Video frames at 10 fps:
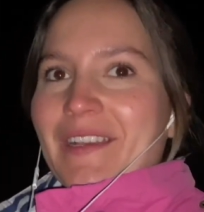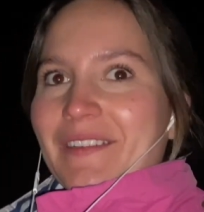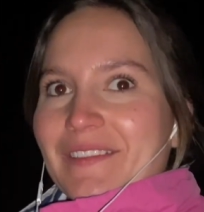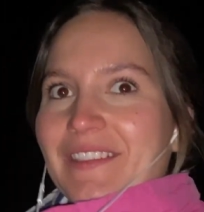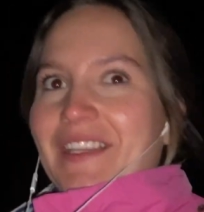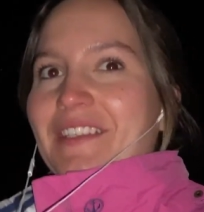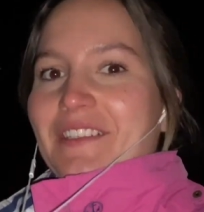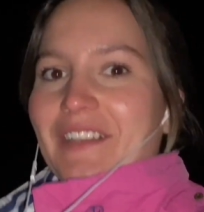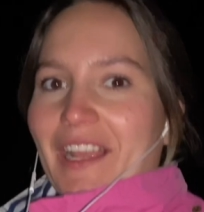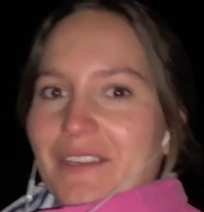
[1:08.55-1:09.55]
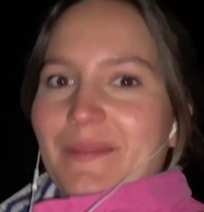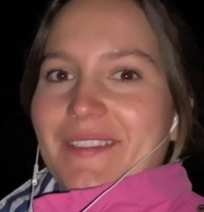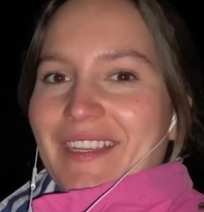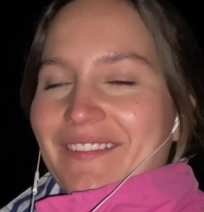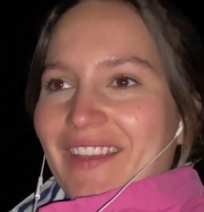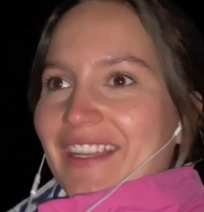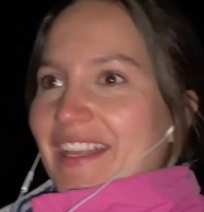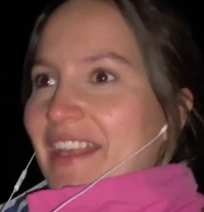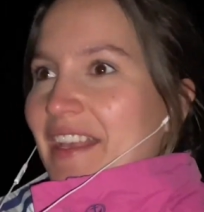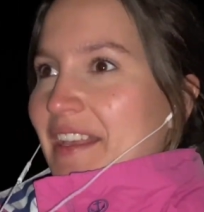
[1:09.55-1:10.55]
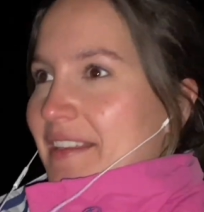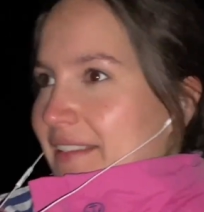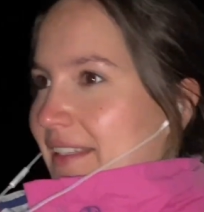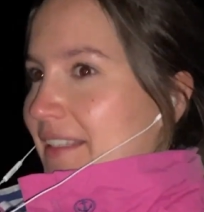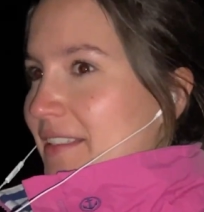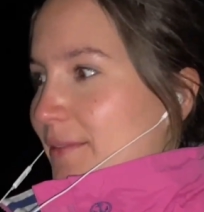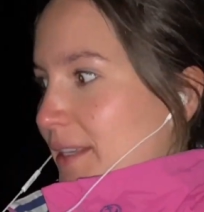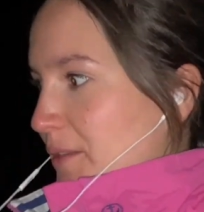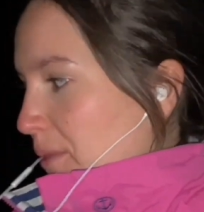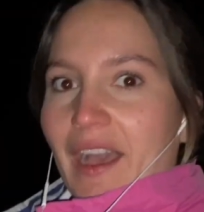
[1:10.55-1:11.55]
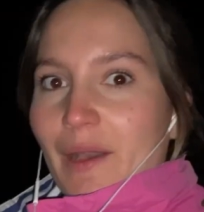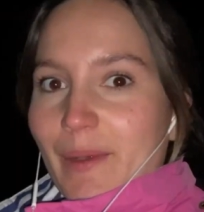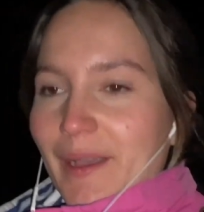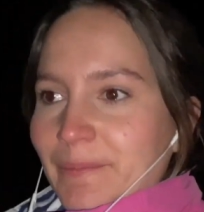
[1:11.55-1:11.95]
und nicht so leicht übersehen werde. Es regnet zwar nicht, aber